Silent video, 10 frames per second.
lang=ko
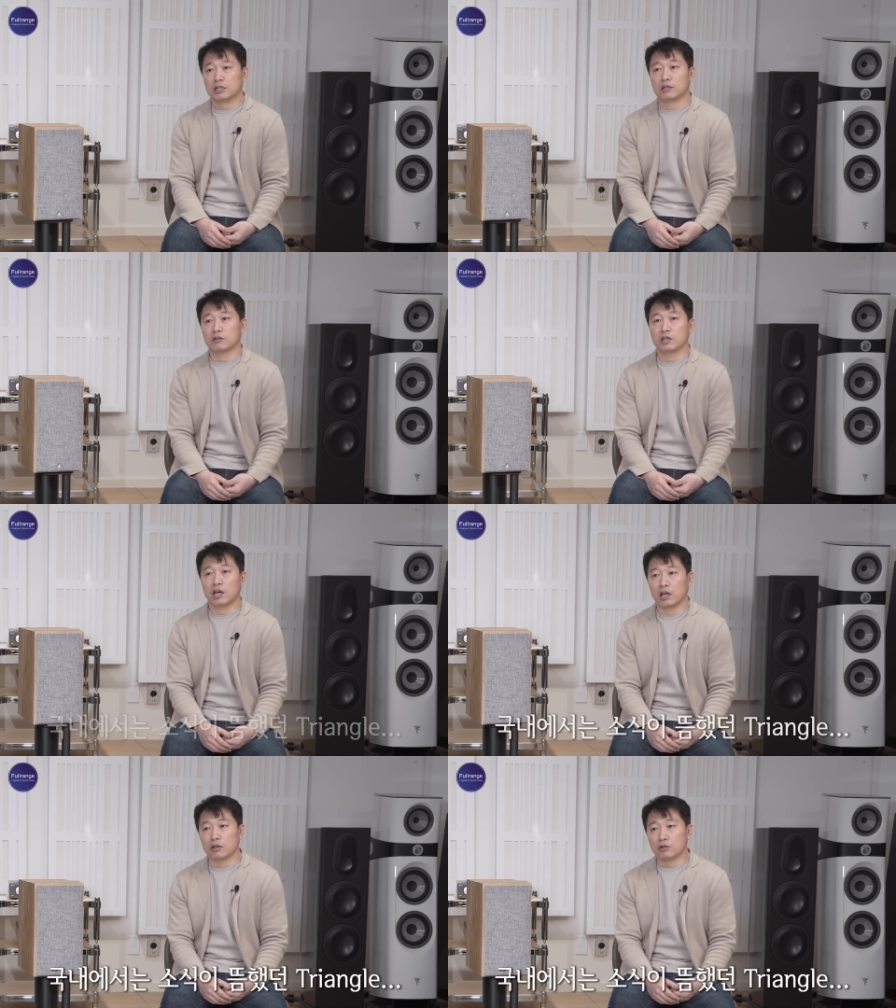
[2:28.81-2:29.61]

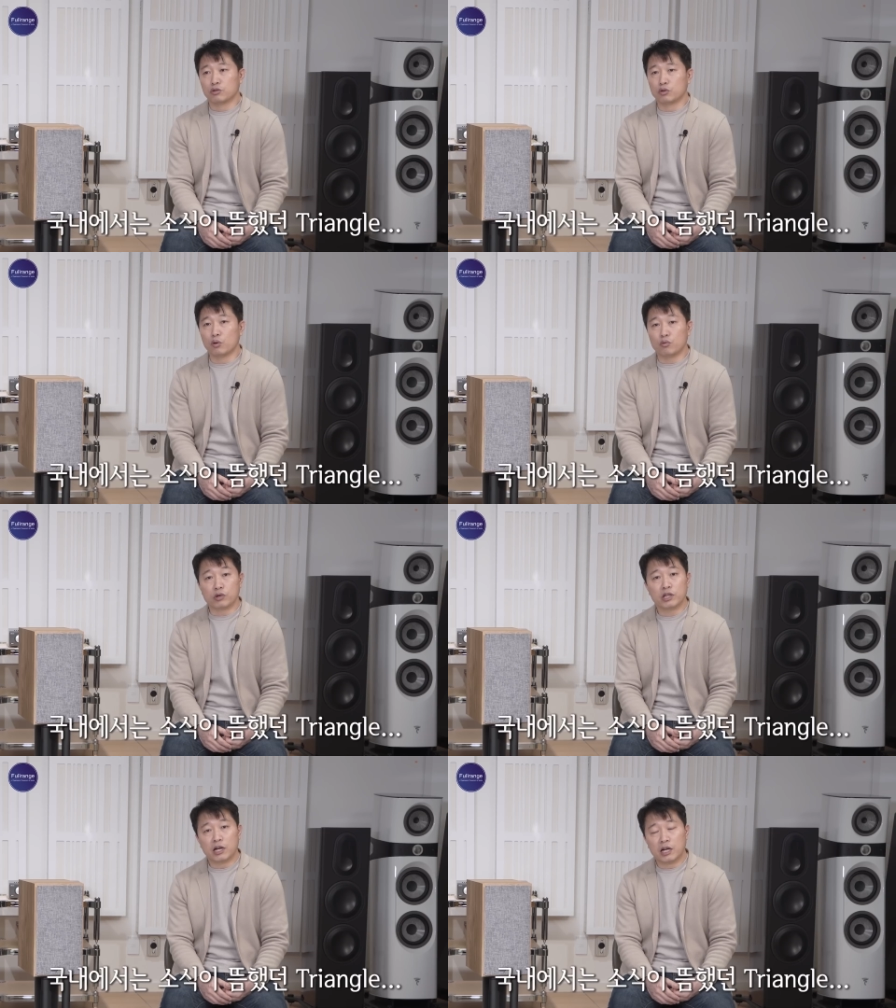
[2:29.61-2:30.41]
그런데 유독
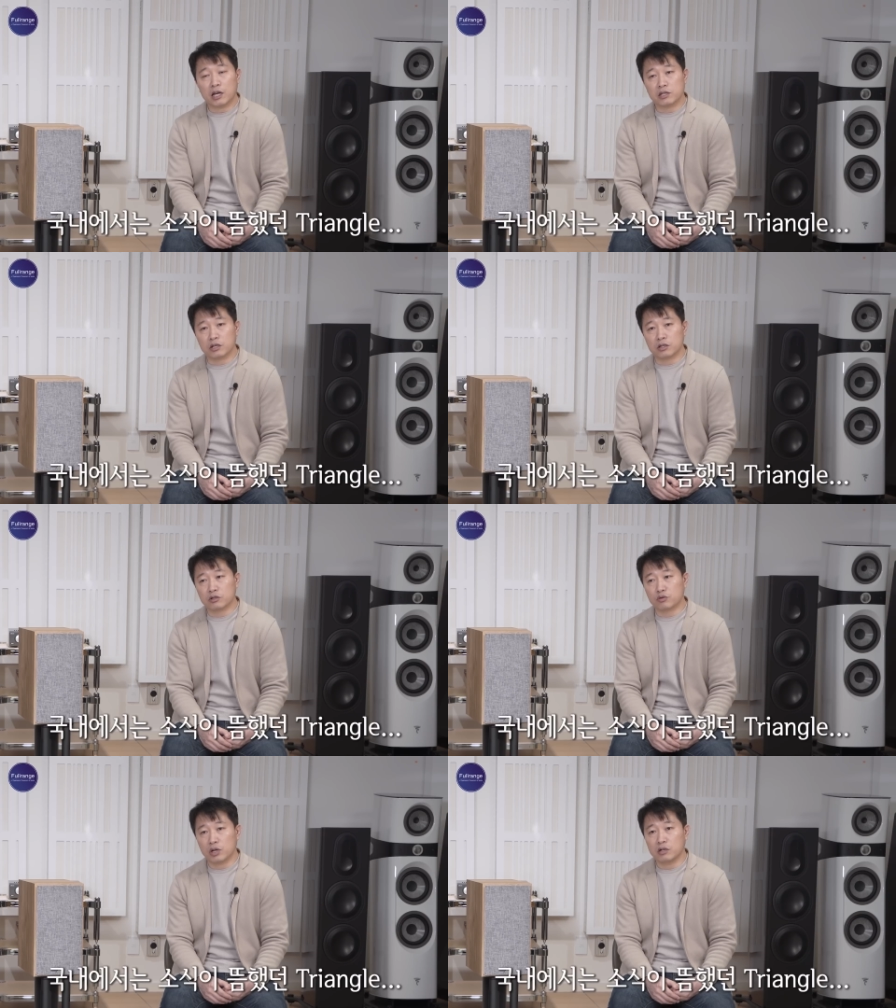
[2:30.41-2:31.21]

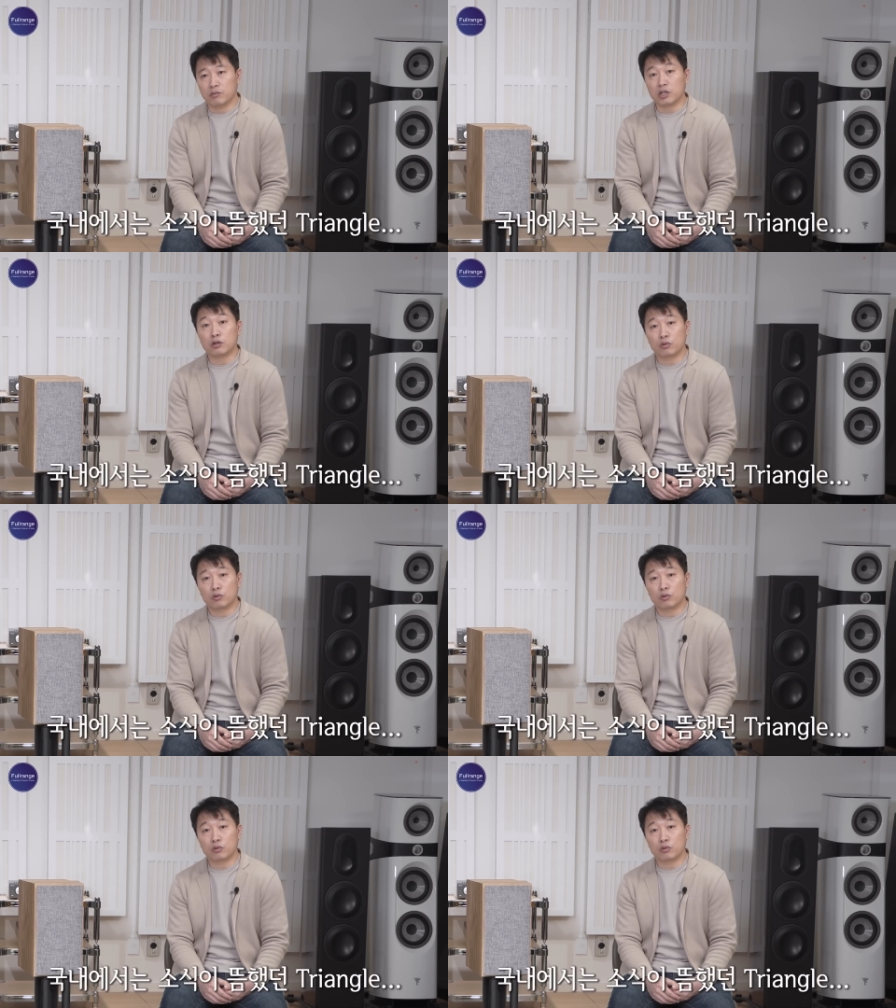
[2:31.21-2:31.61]
우리나라에서는 최근 몇 년